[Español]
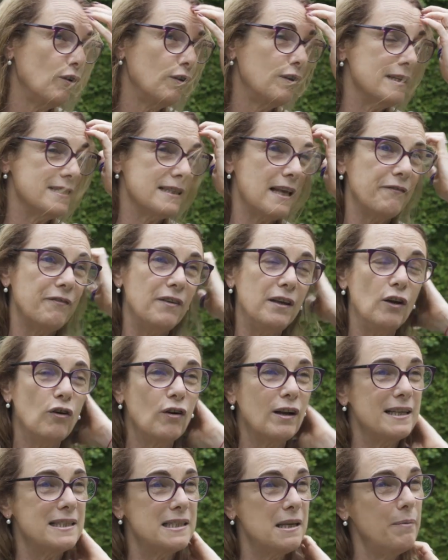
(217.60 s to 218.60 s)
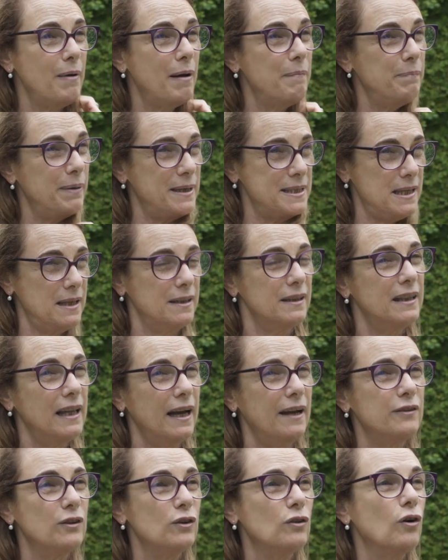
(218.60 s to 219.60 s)
los desafíos que se van
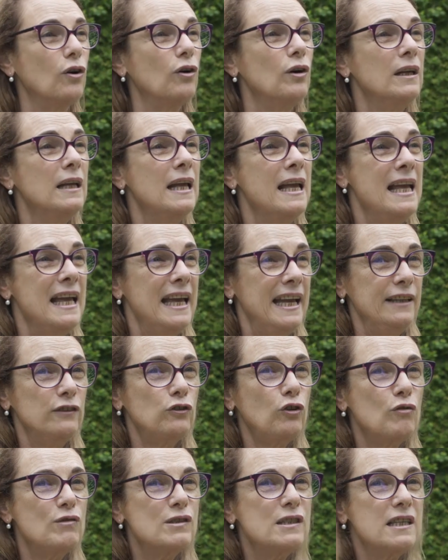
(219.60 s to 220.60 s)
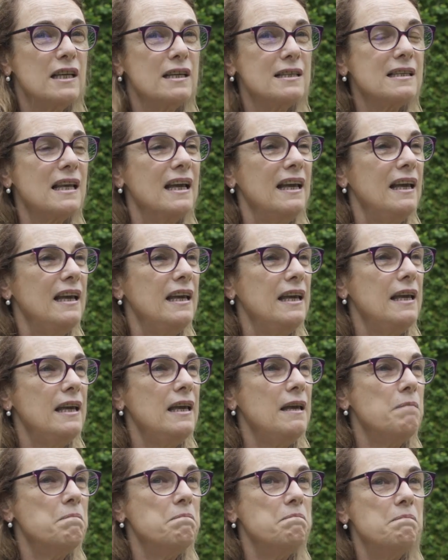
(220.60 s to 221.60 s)
presentando. Entonces,
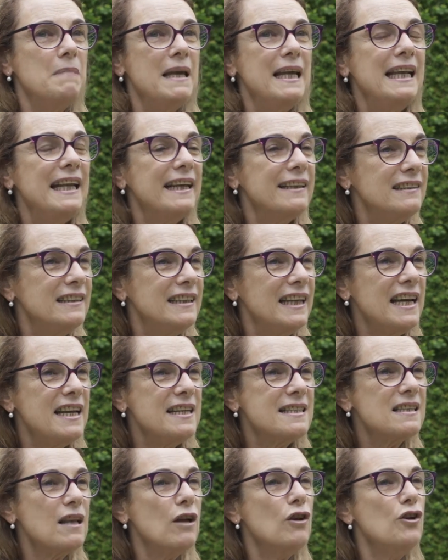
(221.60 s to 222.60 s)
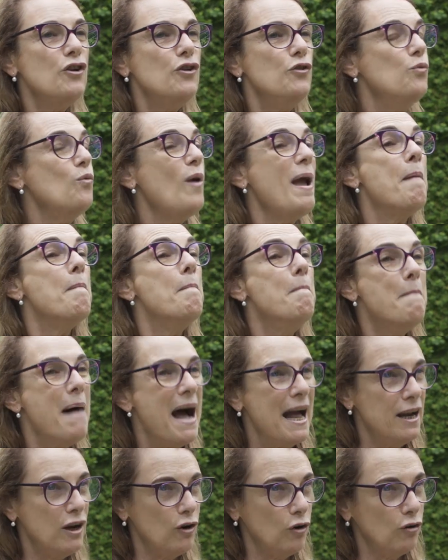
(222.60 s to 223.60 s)
eh, el estrés no es
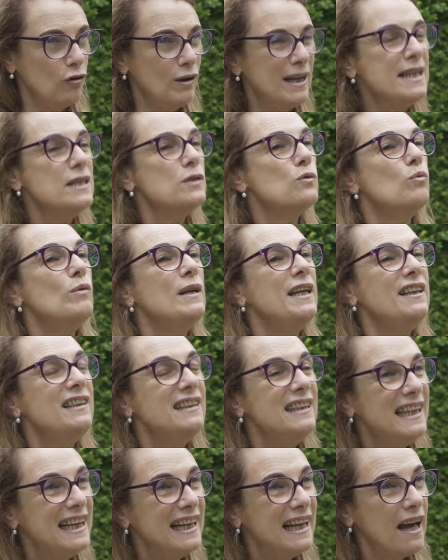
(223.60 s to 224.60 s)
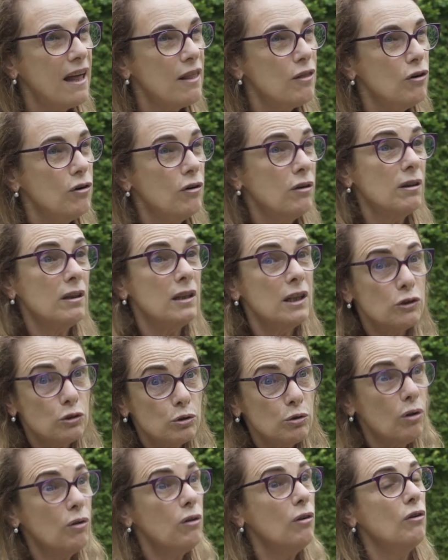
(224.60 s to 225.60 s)
malo, es un indicador de
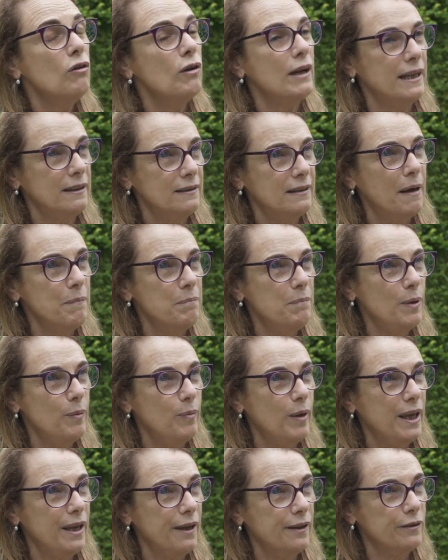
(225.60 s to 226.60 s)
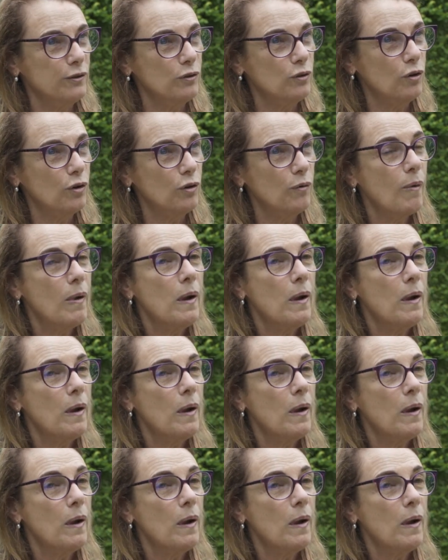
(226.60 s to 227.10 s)
todo lo que están viviendo.